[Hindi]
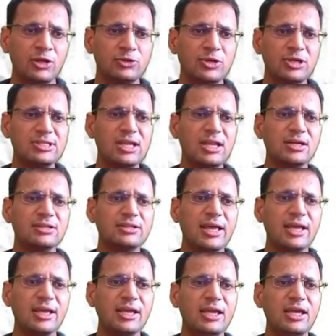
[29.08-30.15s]
तो ऐसा लगता
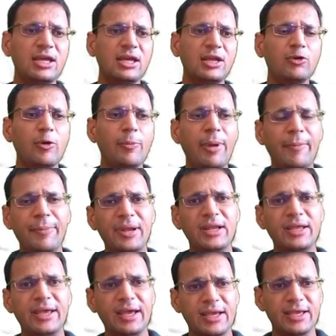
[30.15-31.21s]
है कि इनको पेपर
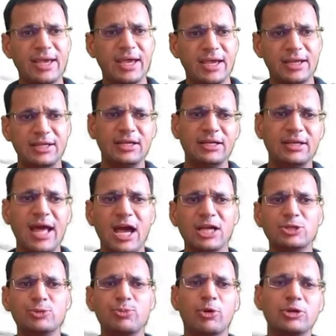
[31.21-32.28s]
किया गया है इन
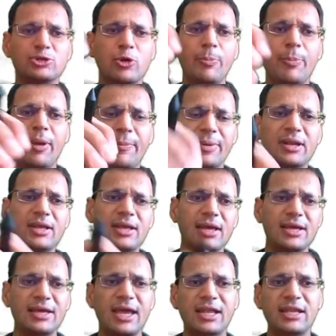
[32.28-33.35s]
डार्क स्पॉट्स को पेपर
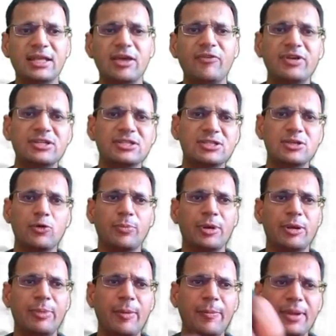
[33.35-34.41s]
किया गया है इनके विंग्स के
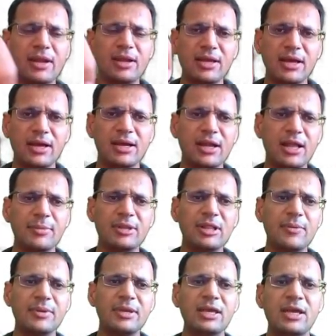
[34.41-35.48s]
ऊपर पेपर करना
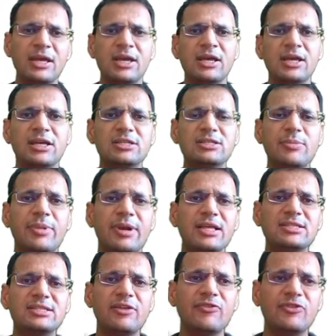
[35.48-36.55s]
मतलब कि किसी
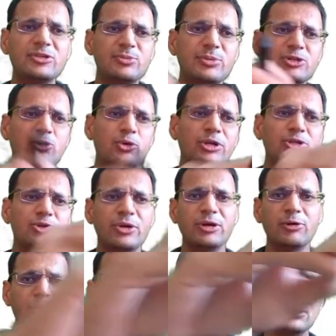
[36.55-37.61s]
बड़े सरफेस पे छोटे छोटे
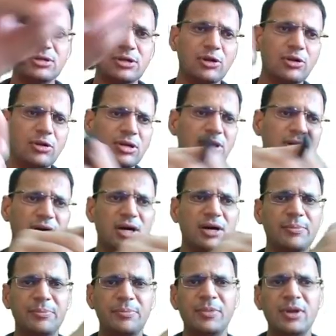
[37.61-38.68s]
कुछ आ,
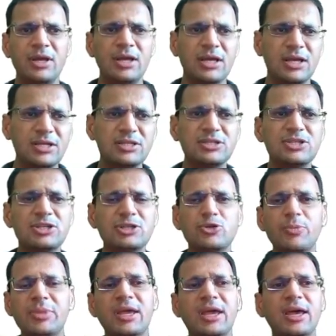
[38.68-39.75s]
किसी चीज़
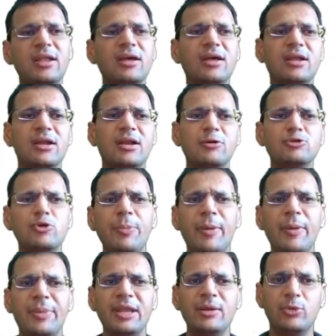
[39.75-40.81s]
को बिखेर कर रखना उसको
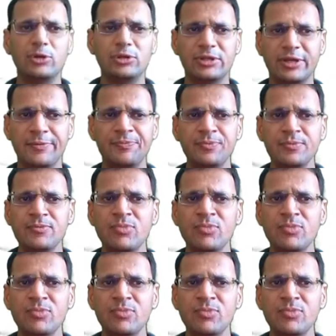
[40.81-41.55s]
पेपरिंग बोलते हैं